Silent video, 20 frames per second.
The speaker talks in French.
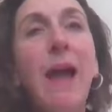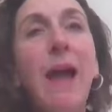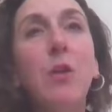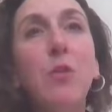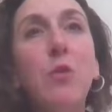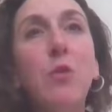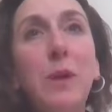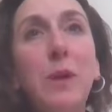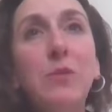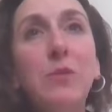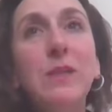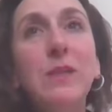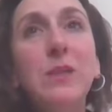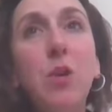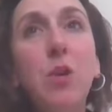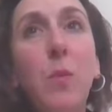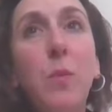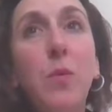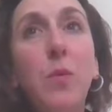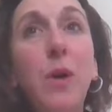Alors le
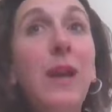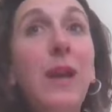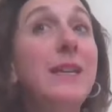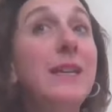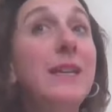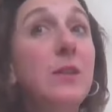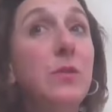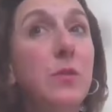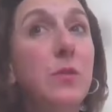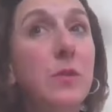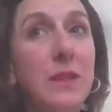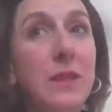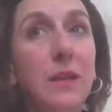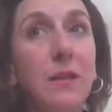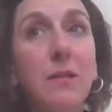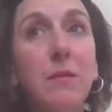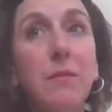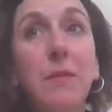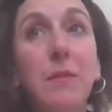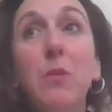préjudice corporel, qu'est-ce que
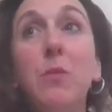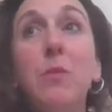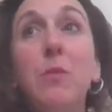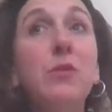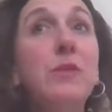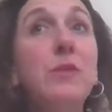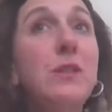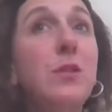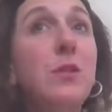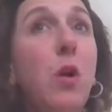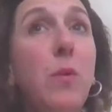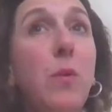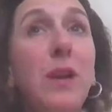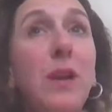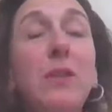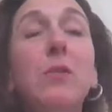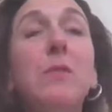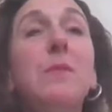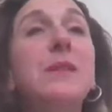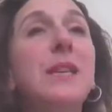c'est bah, Le préjudice
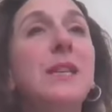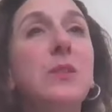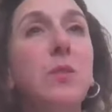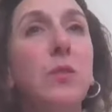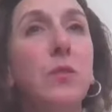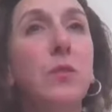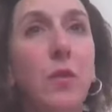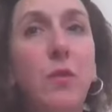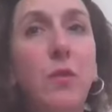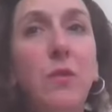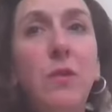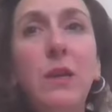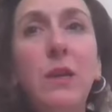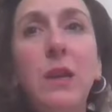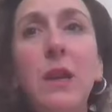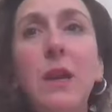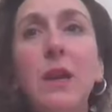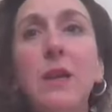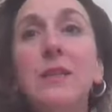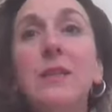corporel, comme ça s'entend,
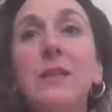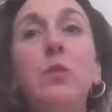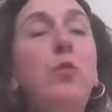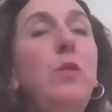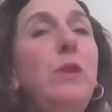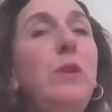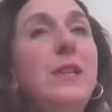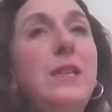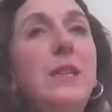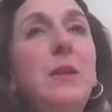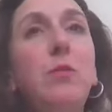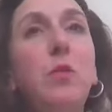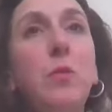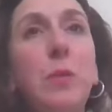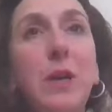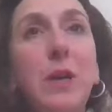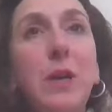c'est tous les types